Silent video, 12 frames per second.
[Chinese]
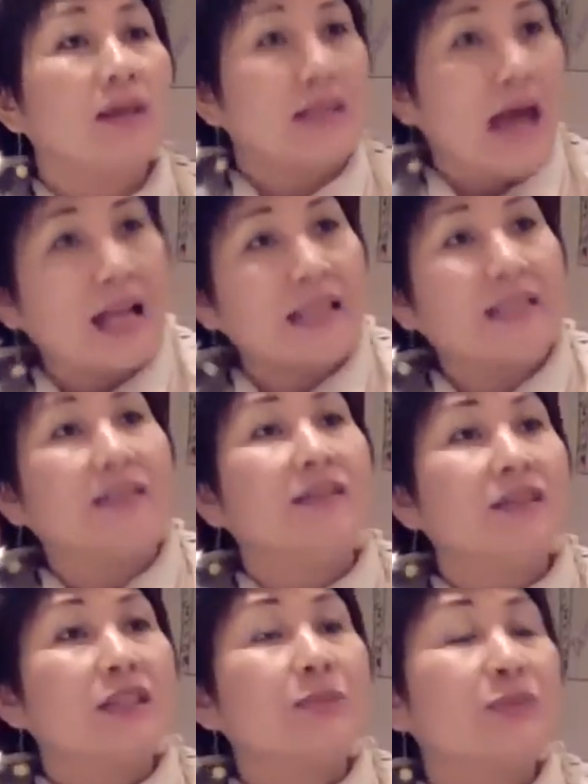压力
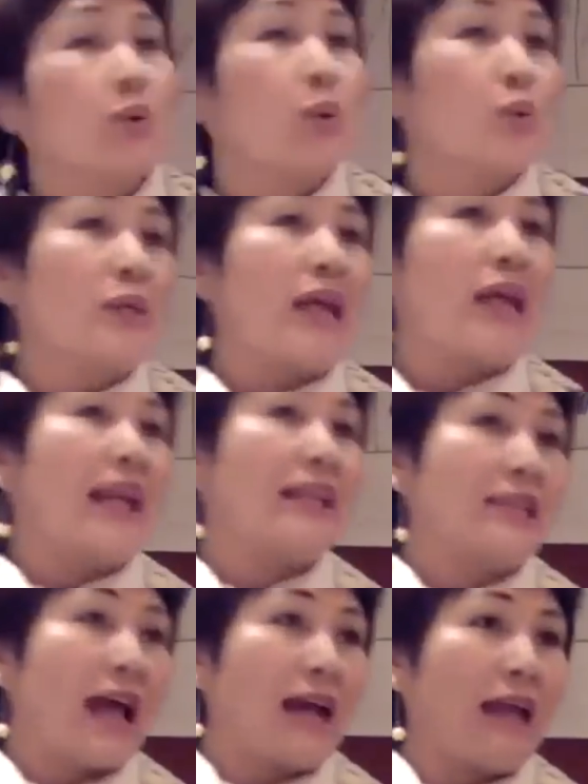是不是工作压力
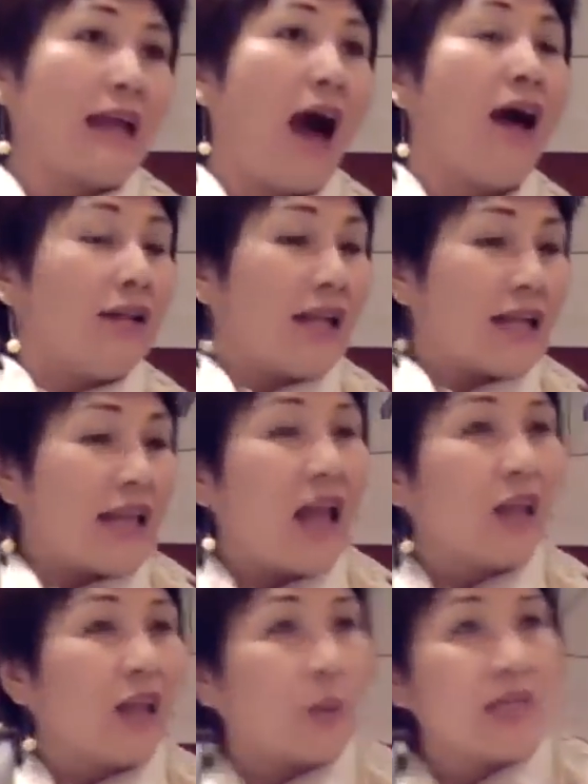太大？那压
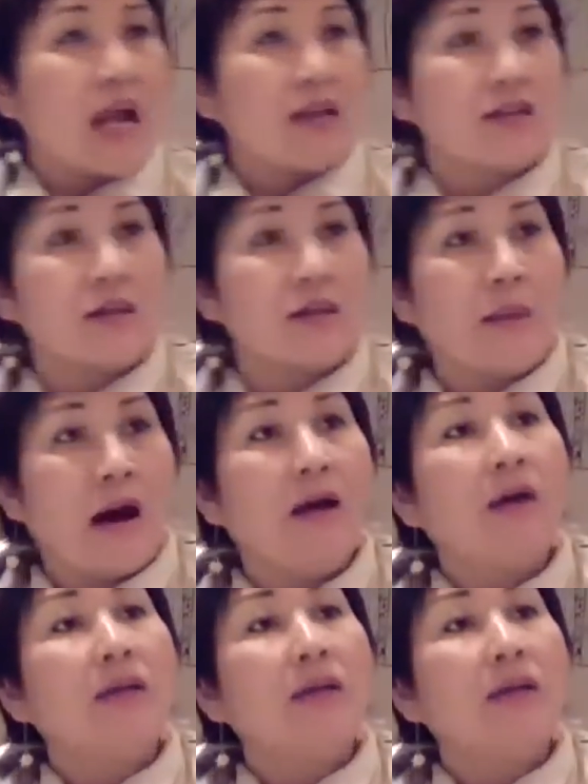力会产生什么？